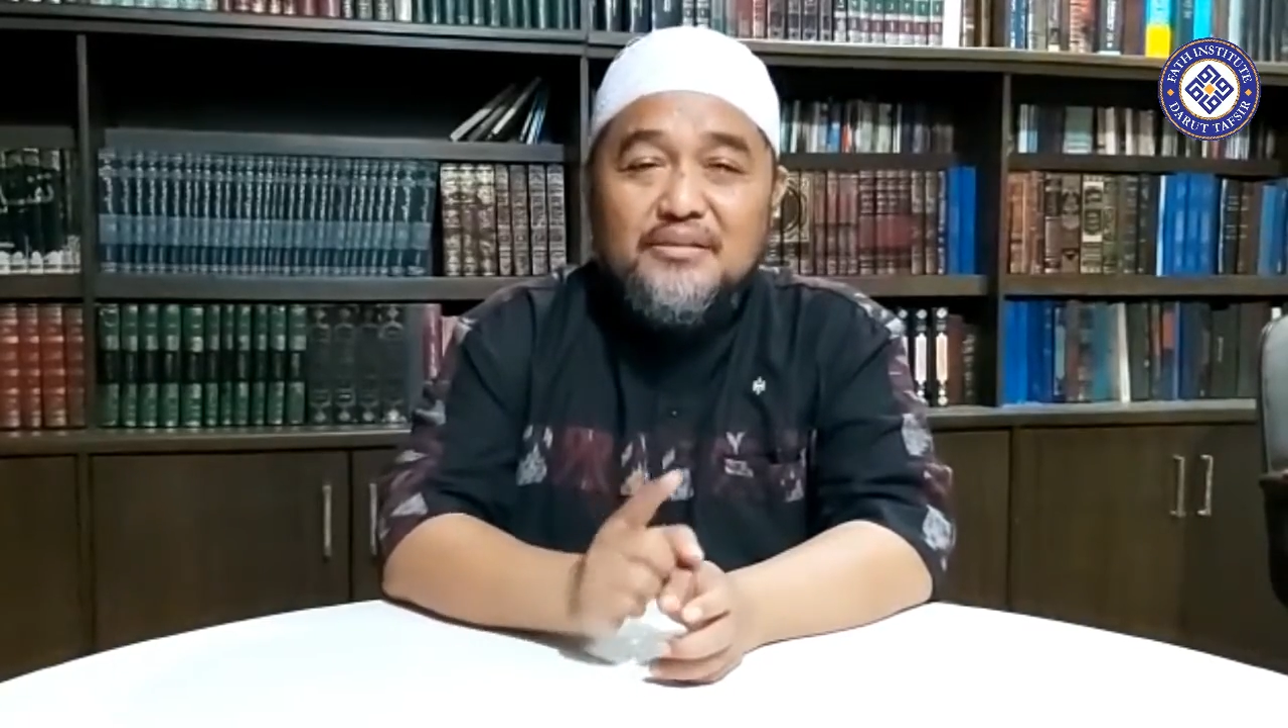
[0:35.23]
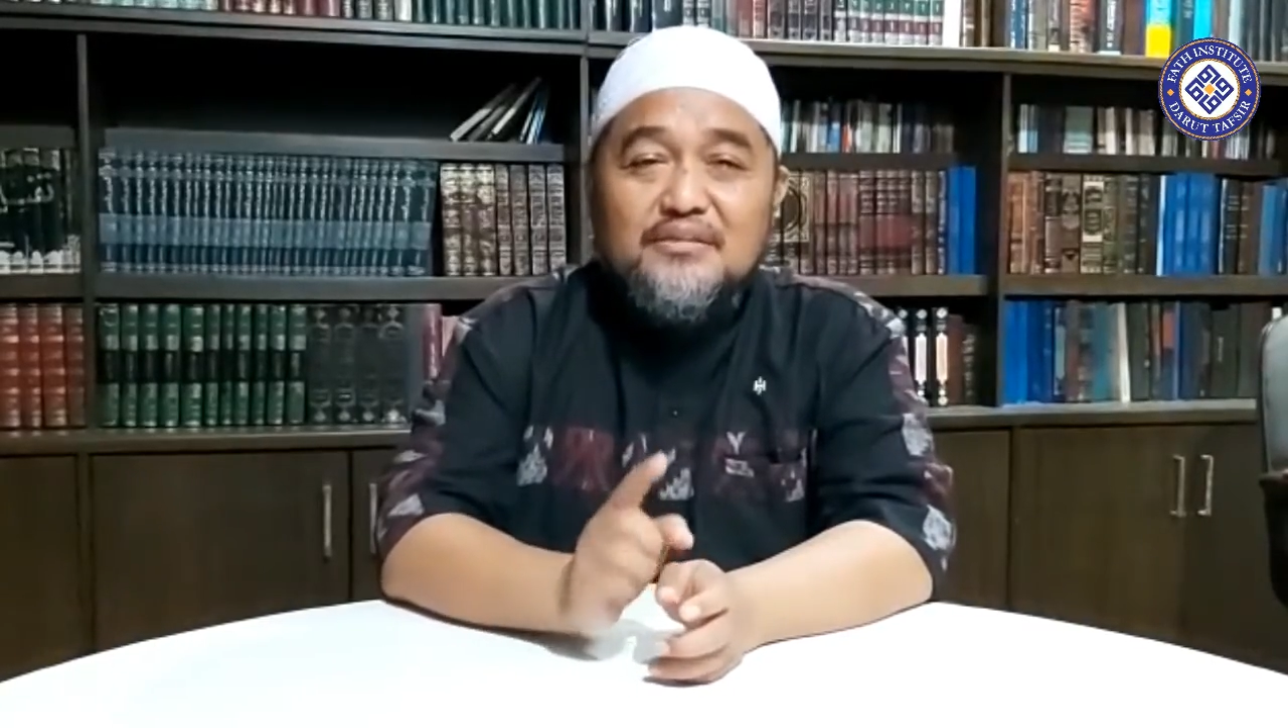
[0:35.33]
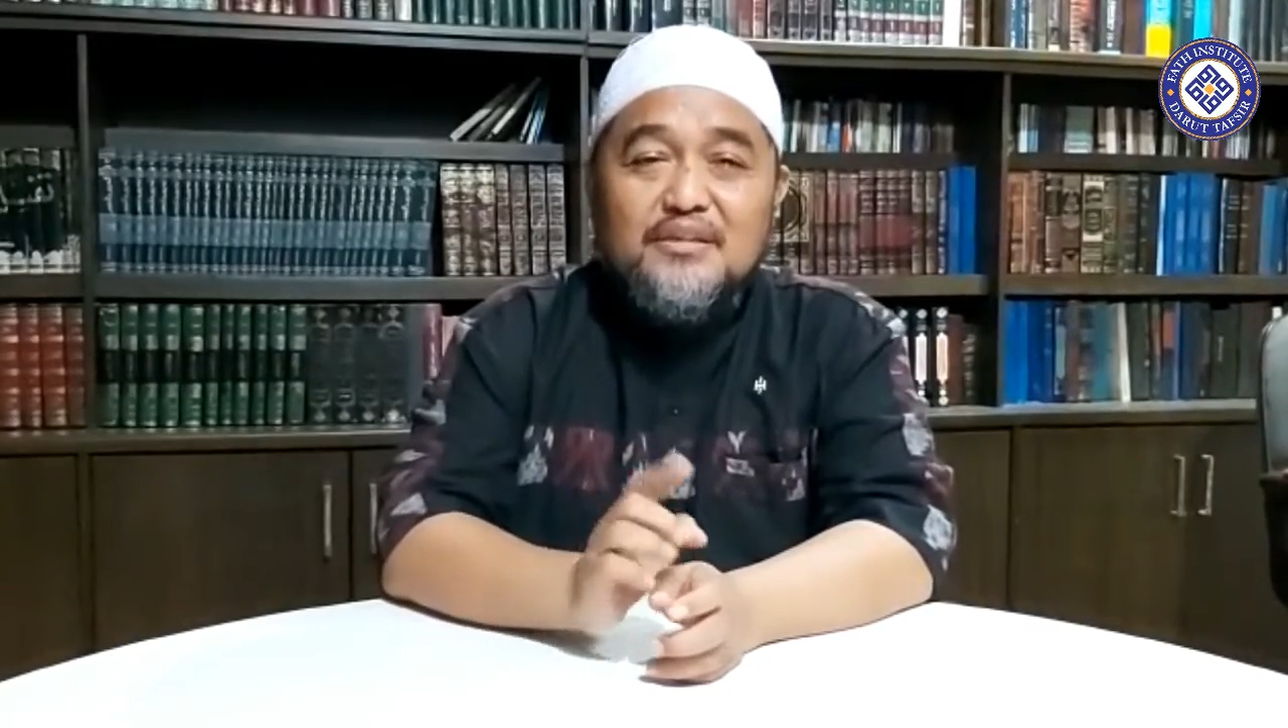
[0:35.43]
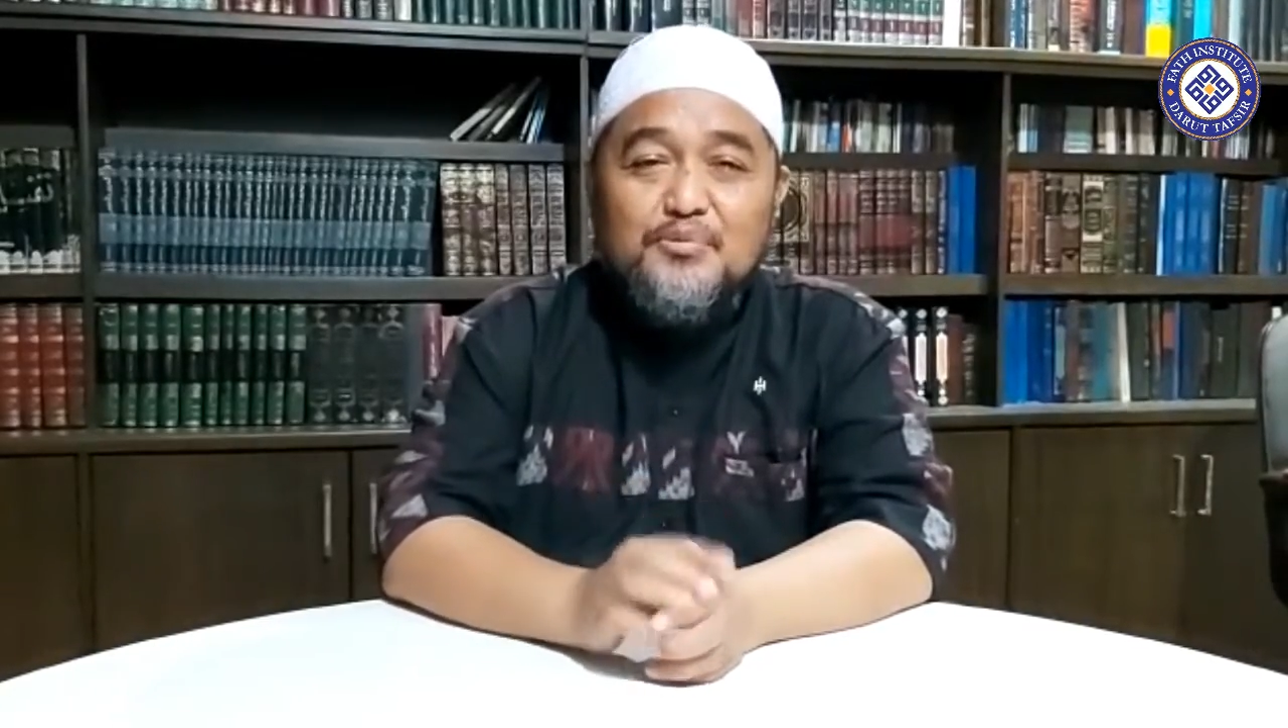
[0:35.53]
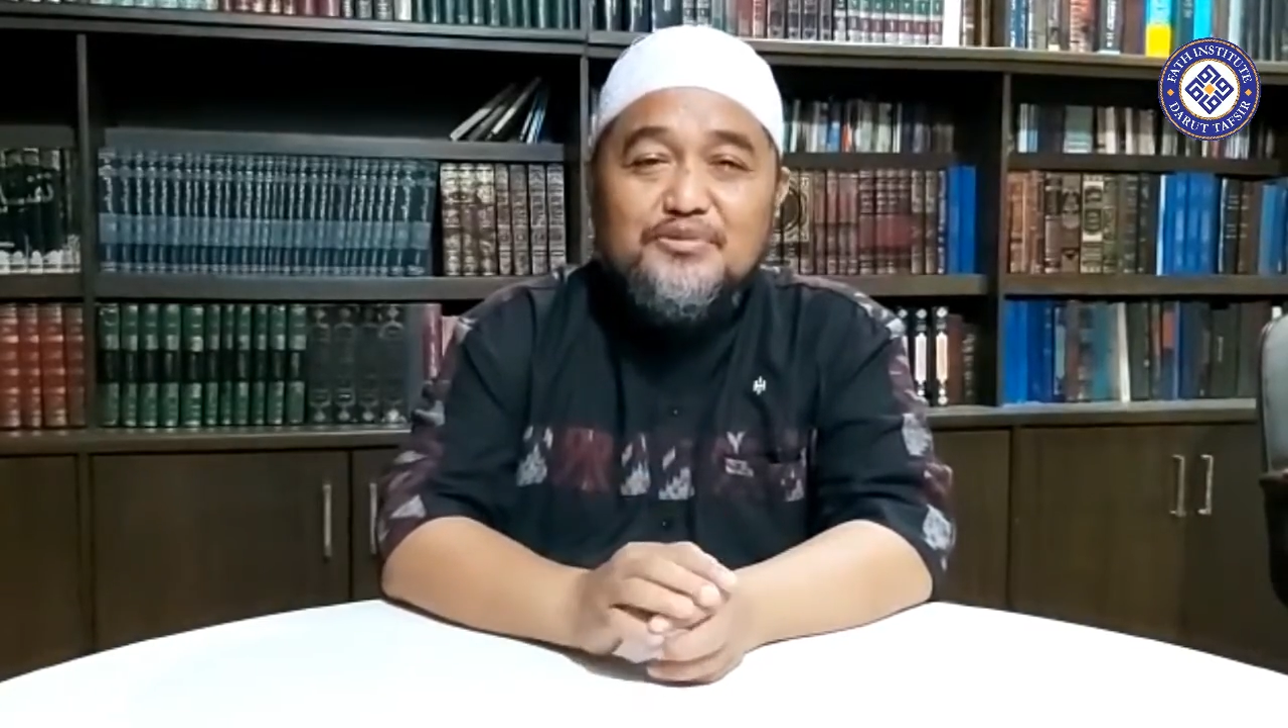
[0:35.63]

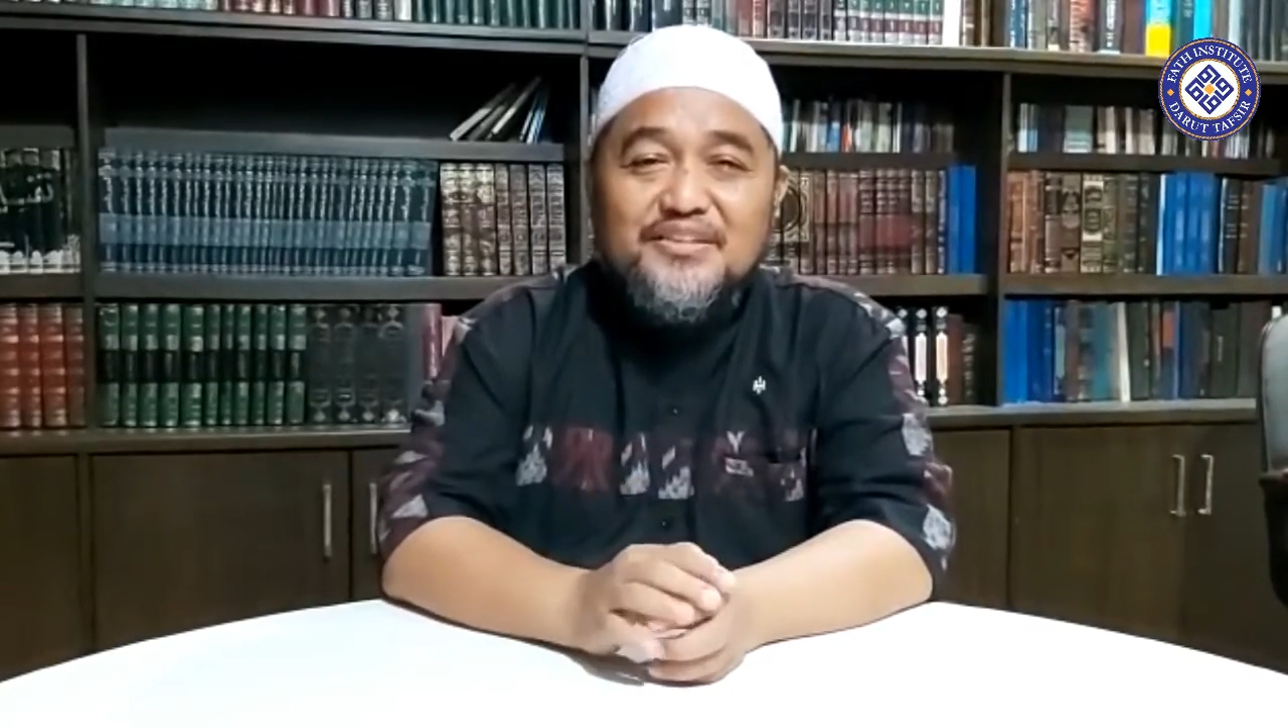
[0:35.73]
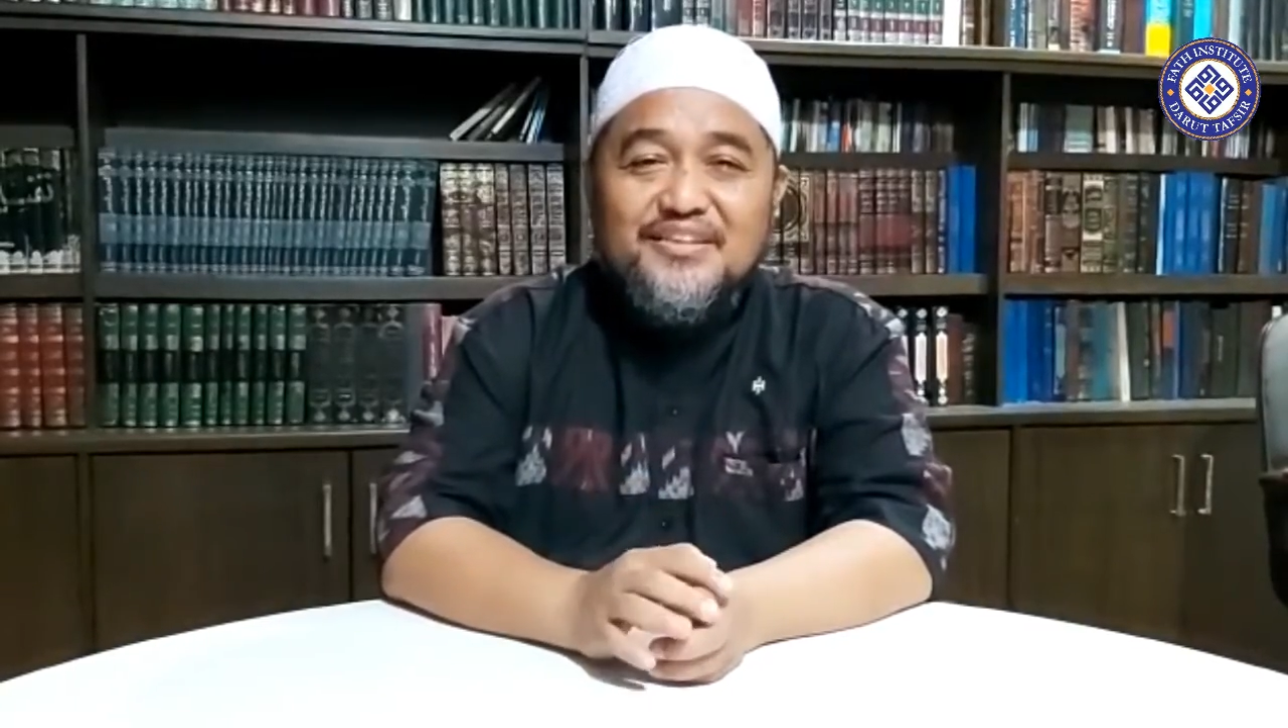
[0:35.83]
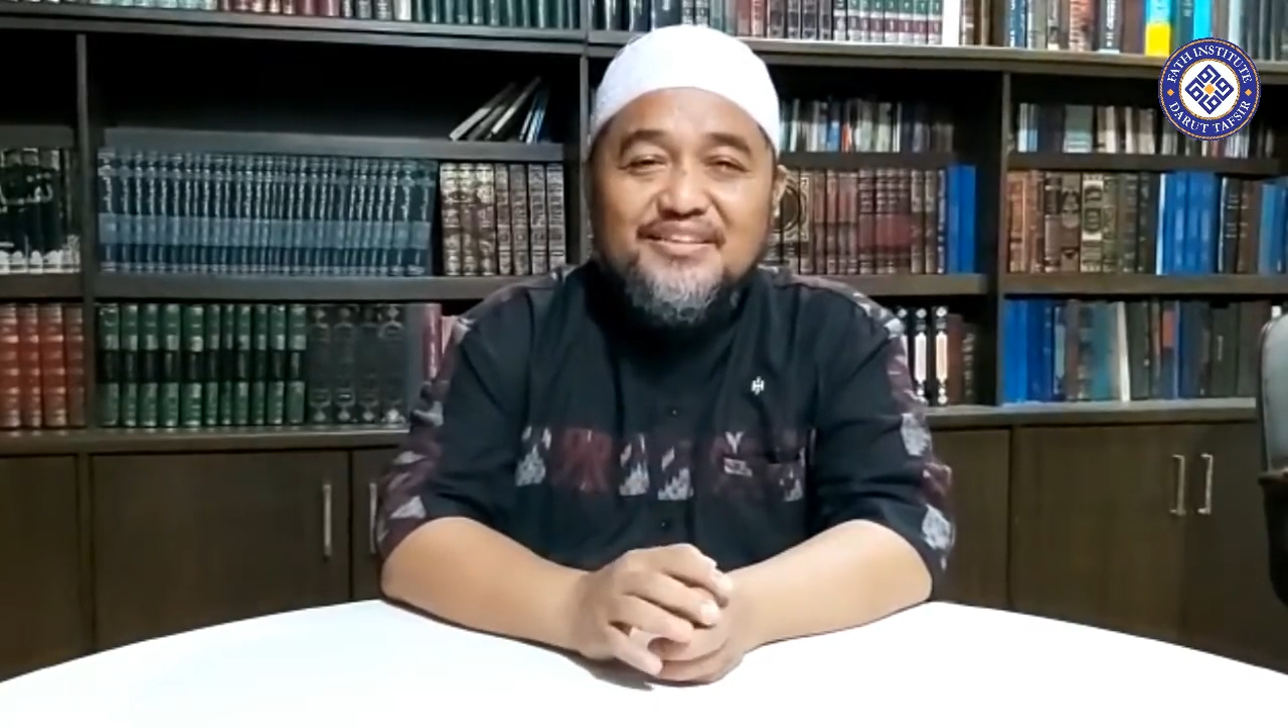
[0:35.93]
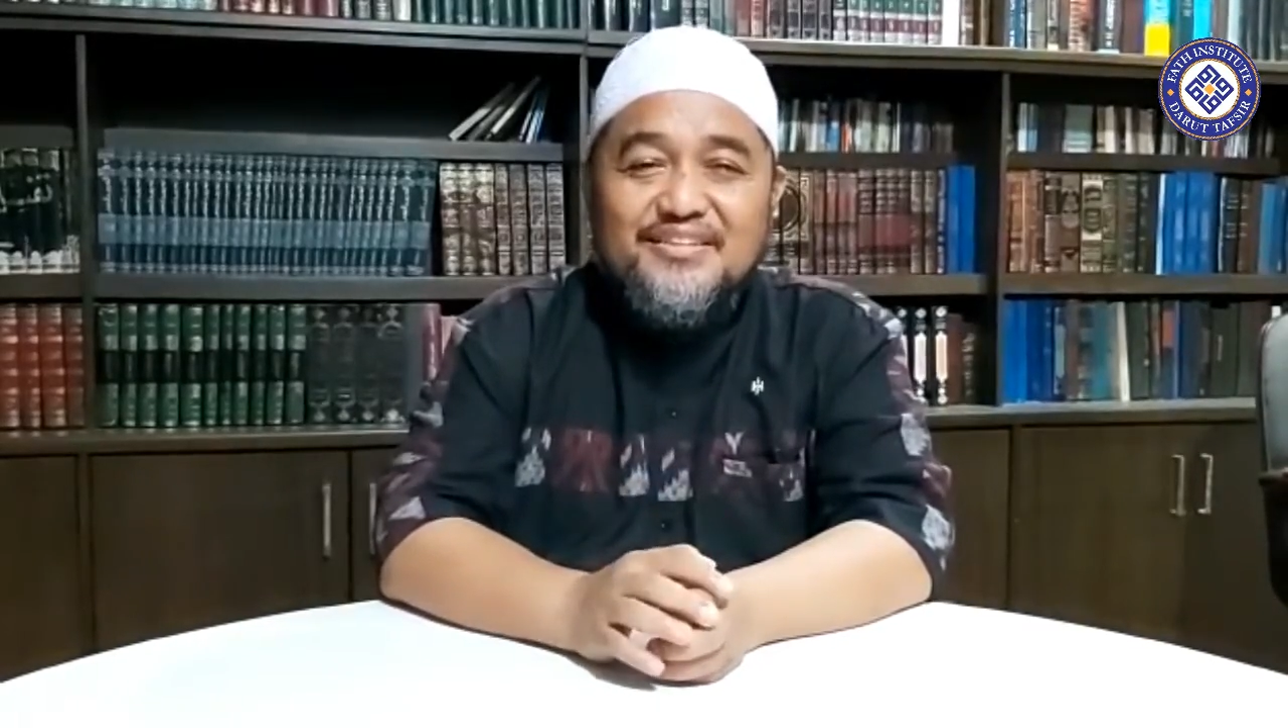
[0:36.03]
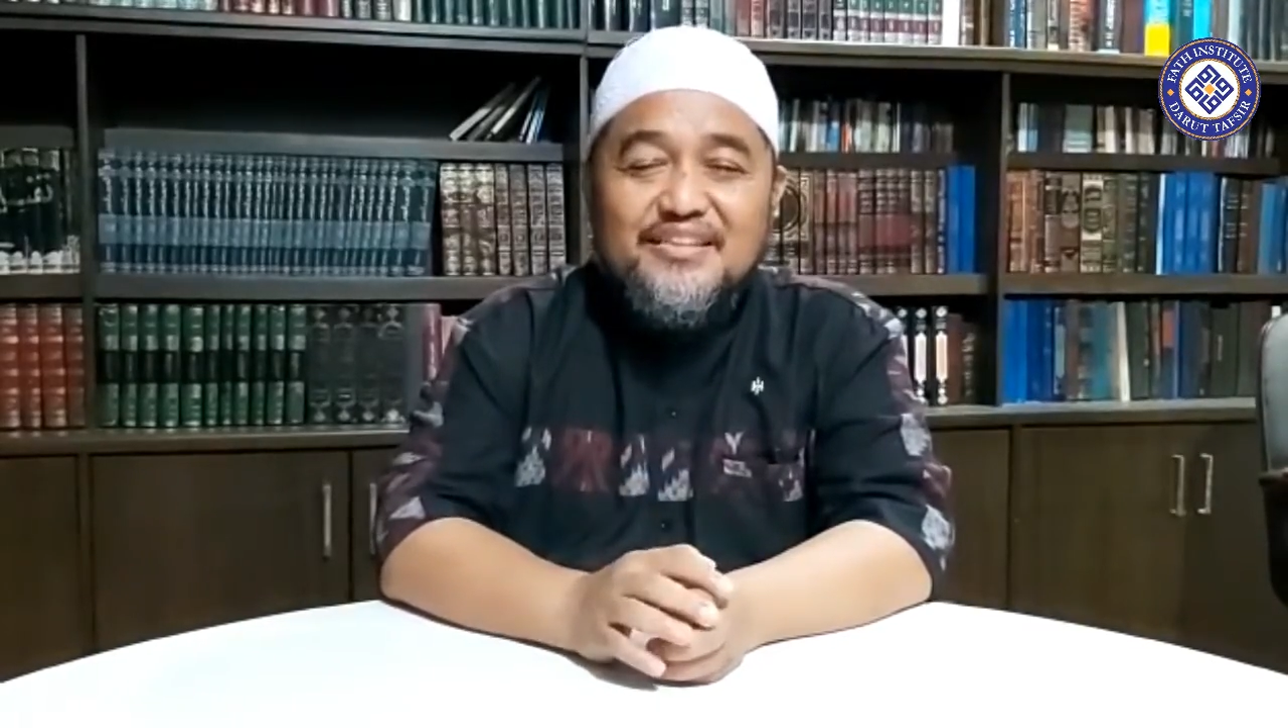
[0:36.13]
santri putri